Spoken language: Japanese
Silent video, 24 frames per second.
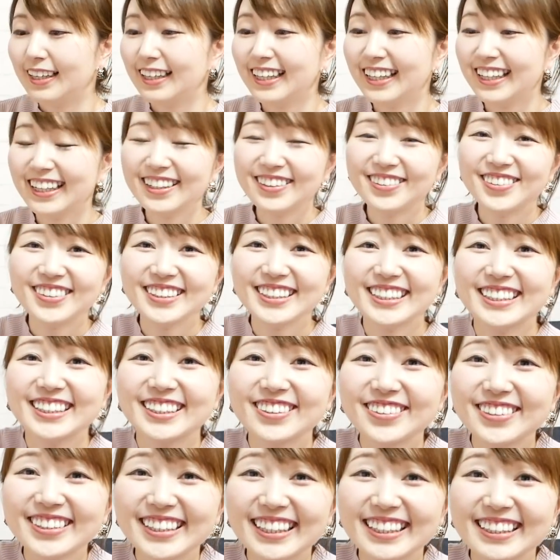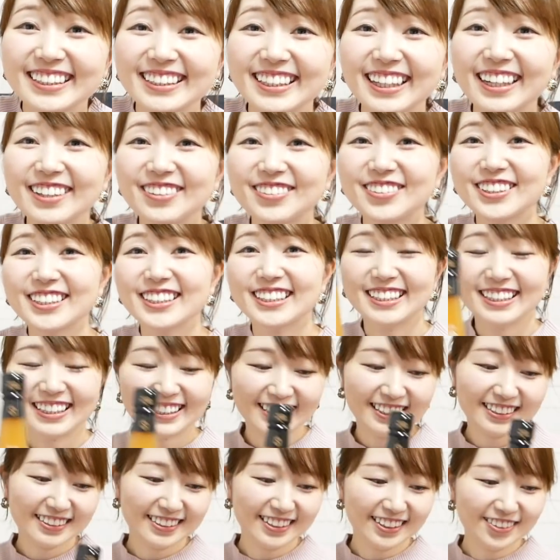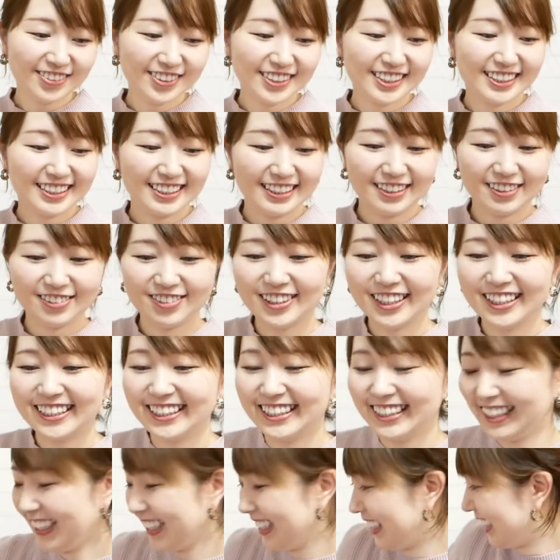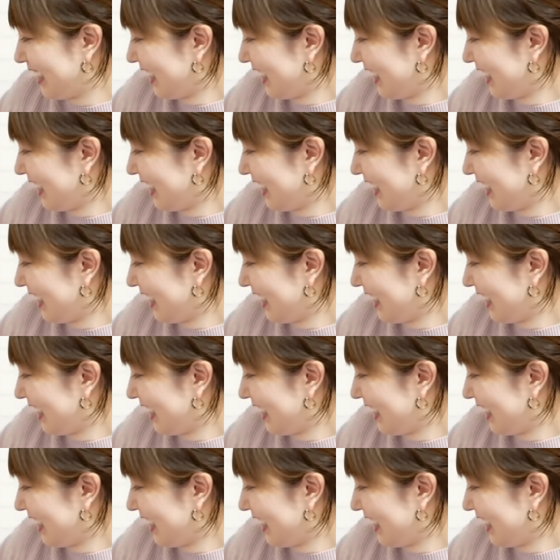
えー、美味しそう絶対美味しい絶対美味しい嬉しい